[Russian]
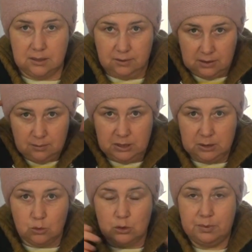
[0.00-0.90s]
говоря, ну, мне
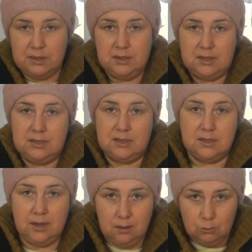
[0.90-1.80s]
нужно пойти
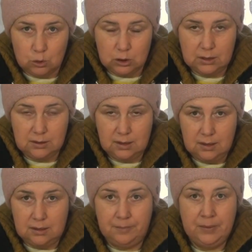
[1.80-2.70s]
раздеться. Я немножко
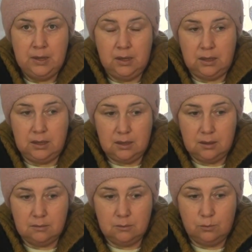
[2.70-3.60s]
оттаяла.
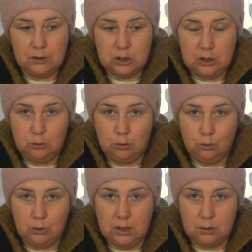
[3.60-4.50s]
Я уважаю
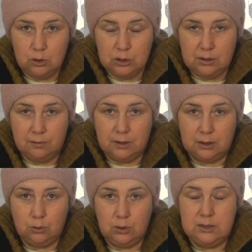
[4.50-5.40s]
труд дорожников,
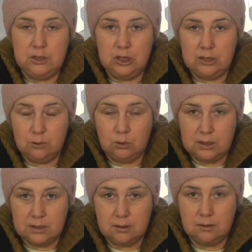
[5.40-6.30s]
которые сейчас у
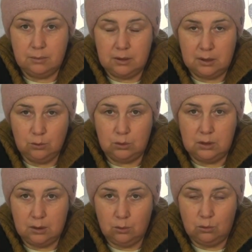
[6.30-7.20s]
нас кладут
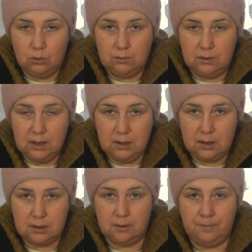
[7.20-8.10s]
дорогу от
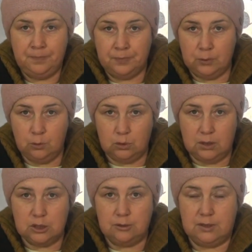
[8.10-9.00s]
Волгограда до
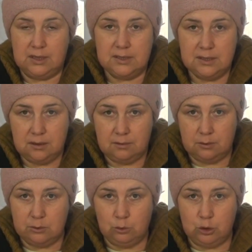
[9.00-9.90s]
нашего райцентра, во
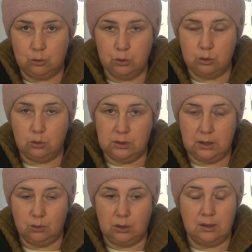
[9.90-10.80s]
всяком случае кусок
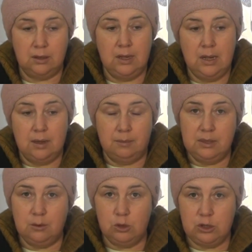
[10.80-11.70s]
дороги.
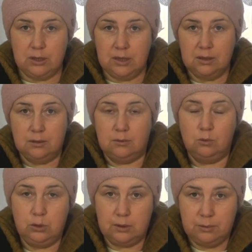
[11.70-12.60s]
Мы очень рано
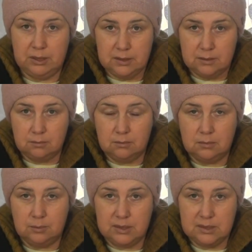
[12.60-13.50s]
утром едем
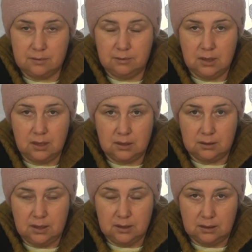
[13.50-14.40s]
на базар в
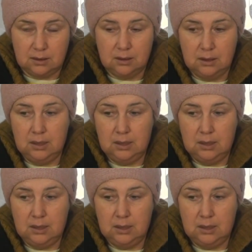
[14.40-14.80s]
Волгоград, на рынок.